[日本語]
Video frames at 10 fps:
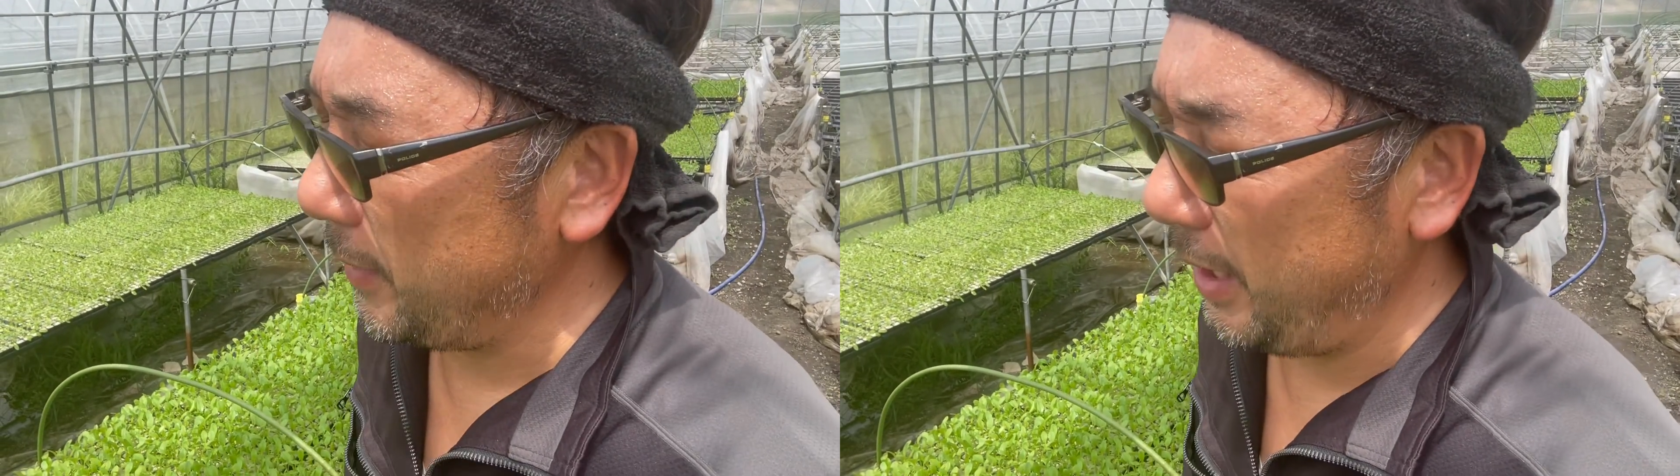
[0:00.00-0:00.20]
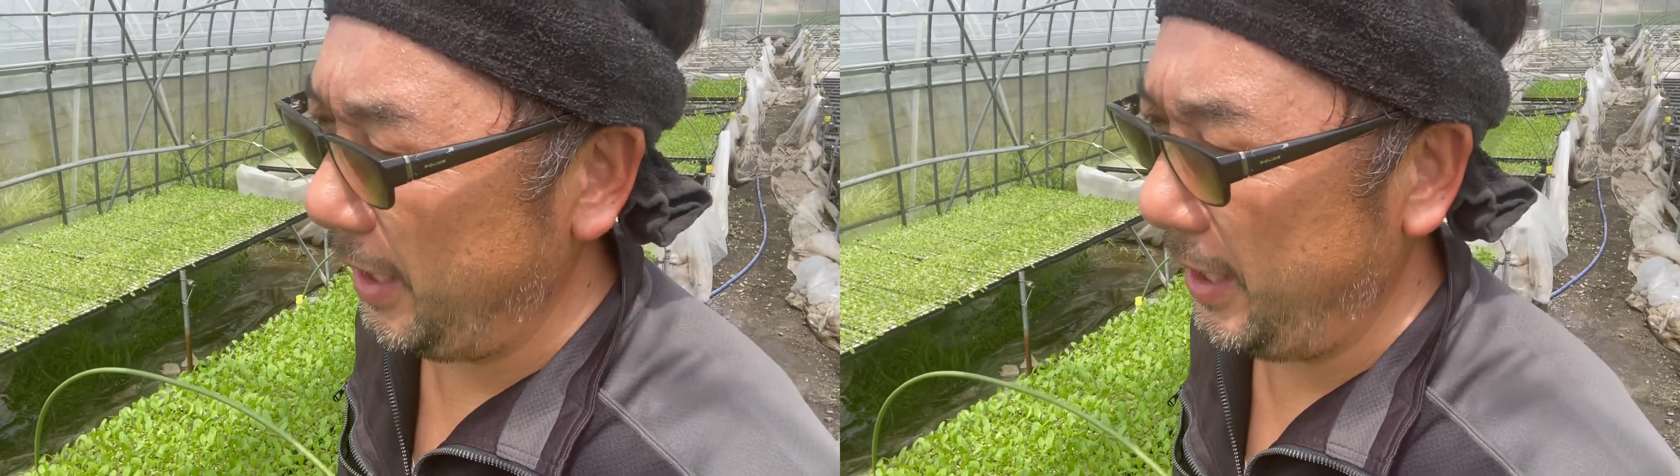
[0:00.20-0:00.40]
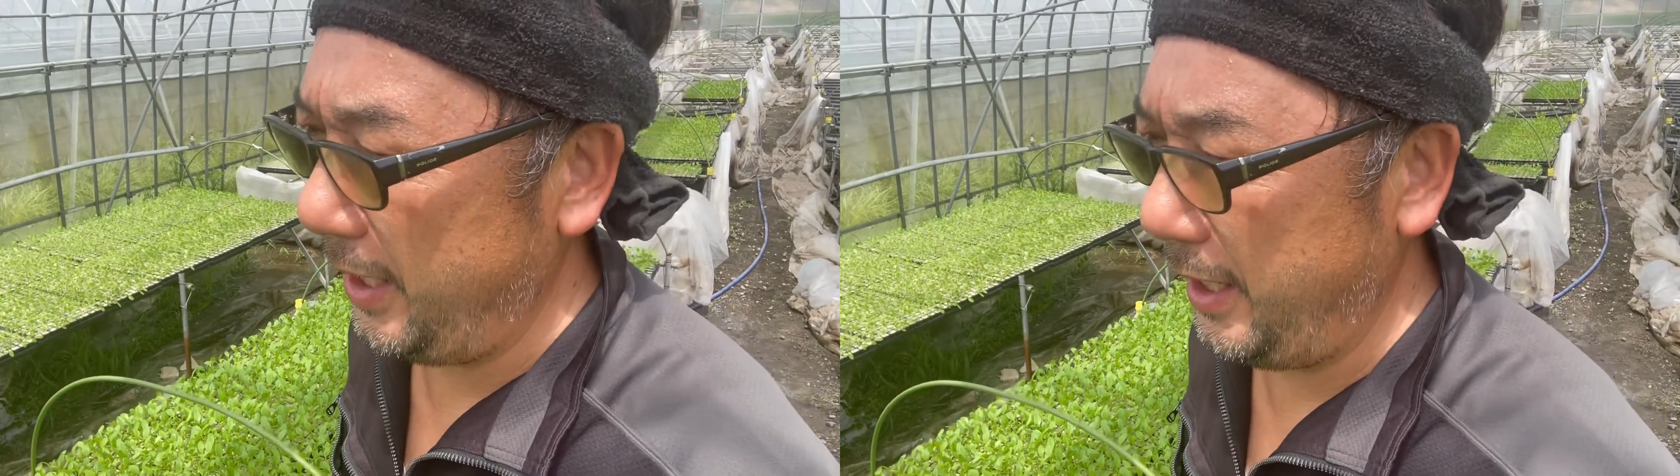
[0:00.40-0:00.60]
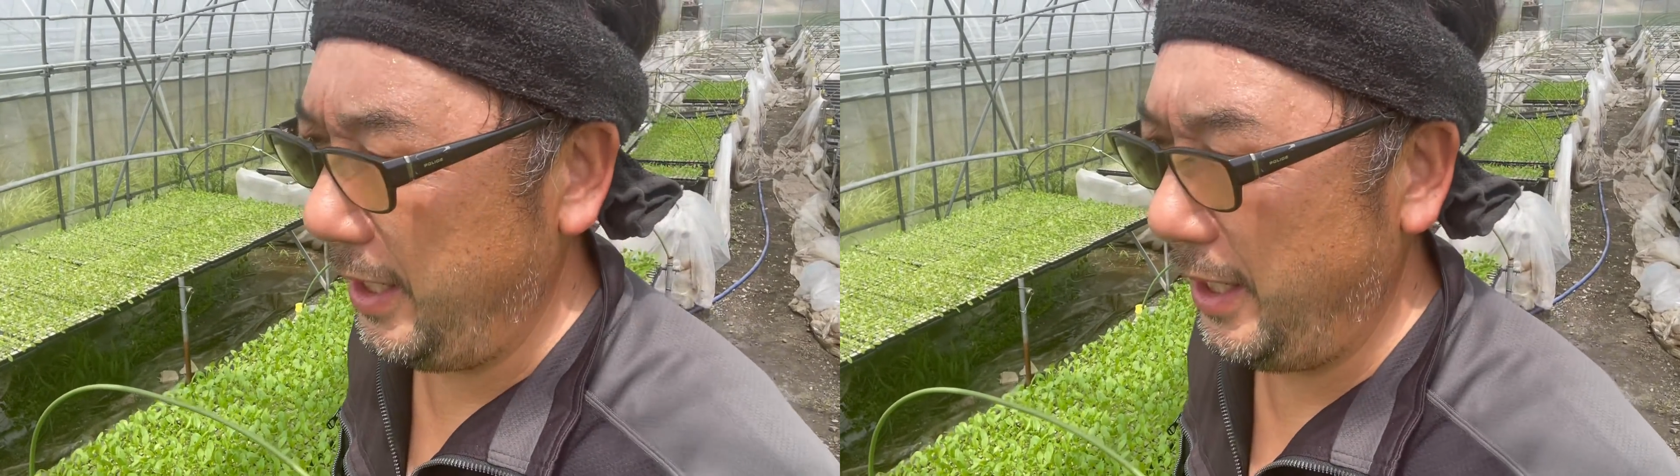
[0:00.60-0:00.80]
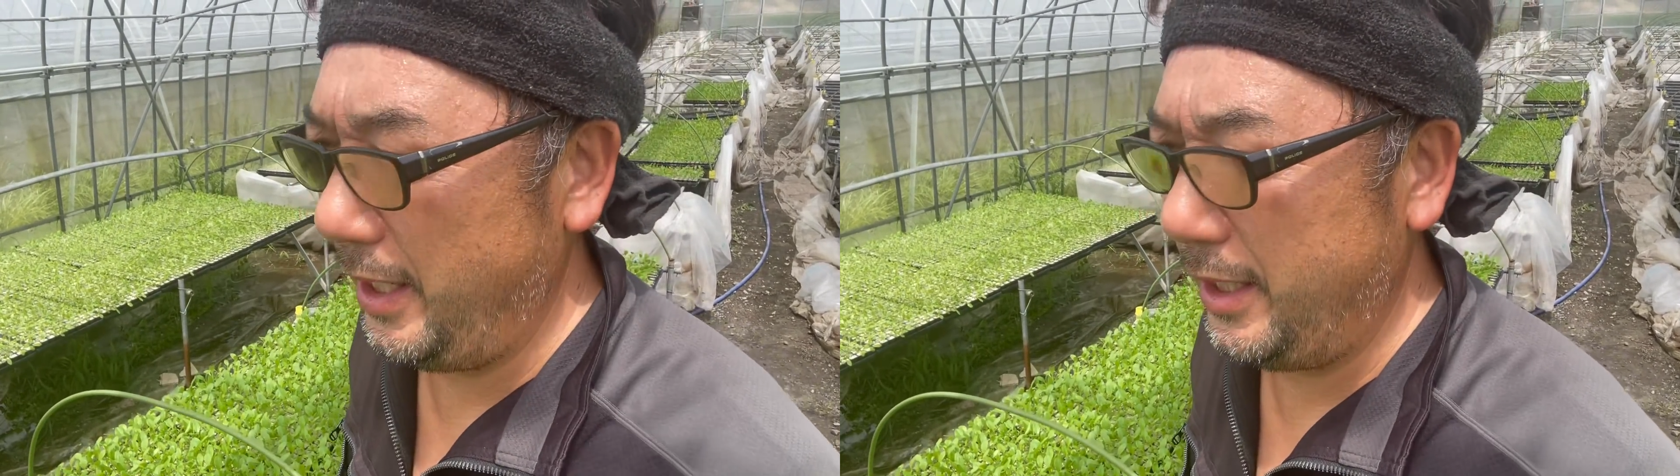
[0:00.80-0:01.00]

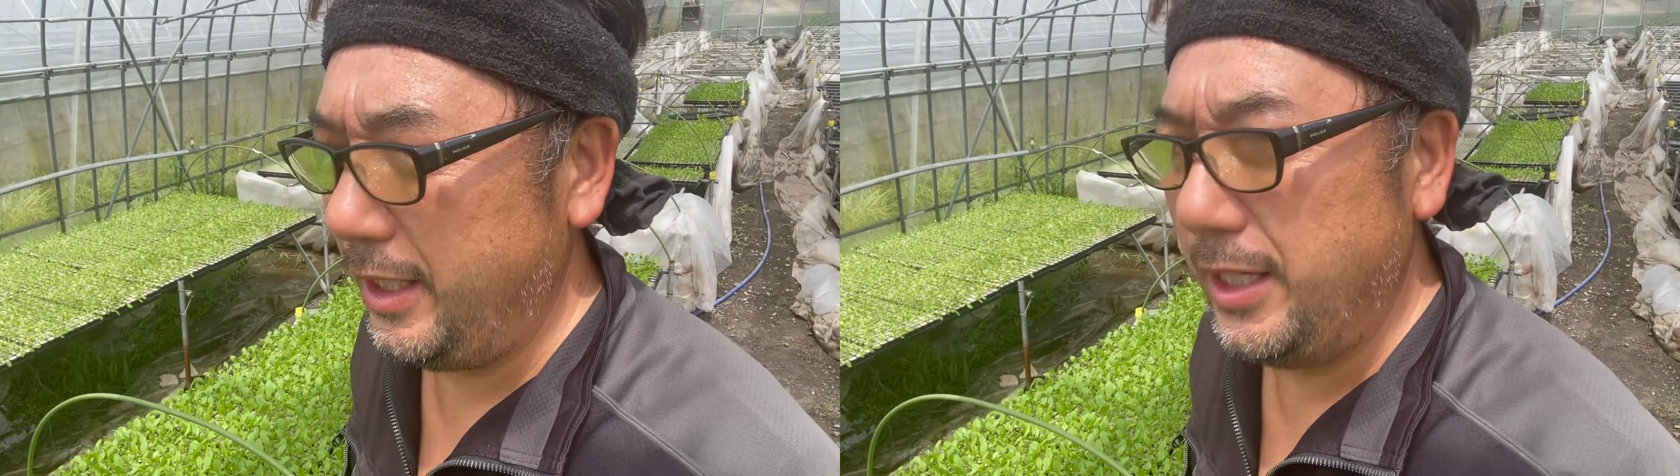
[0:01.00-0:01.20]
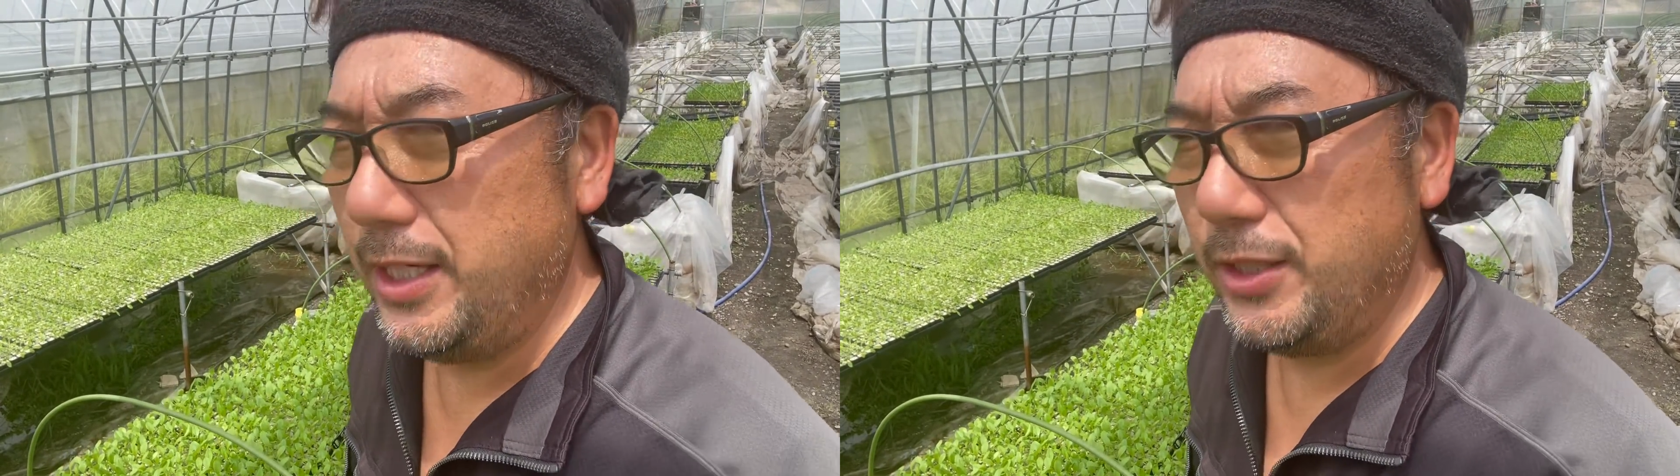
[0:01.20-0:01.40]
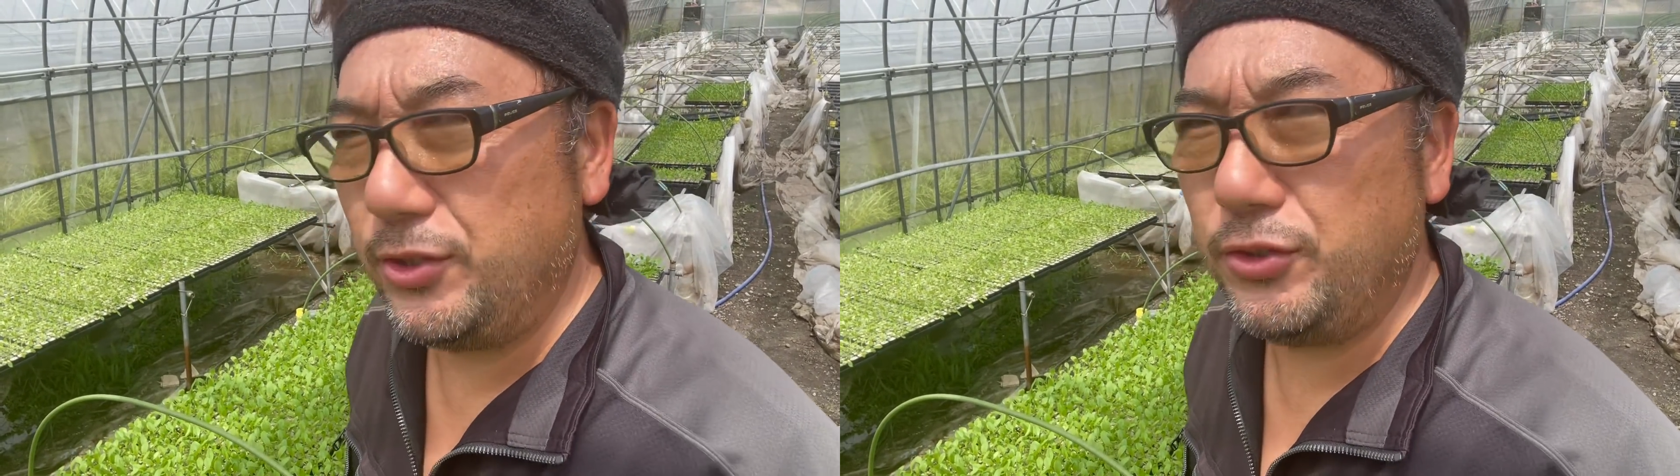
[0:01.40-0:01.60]
えー、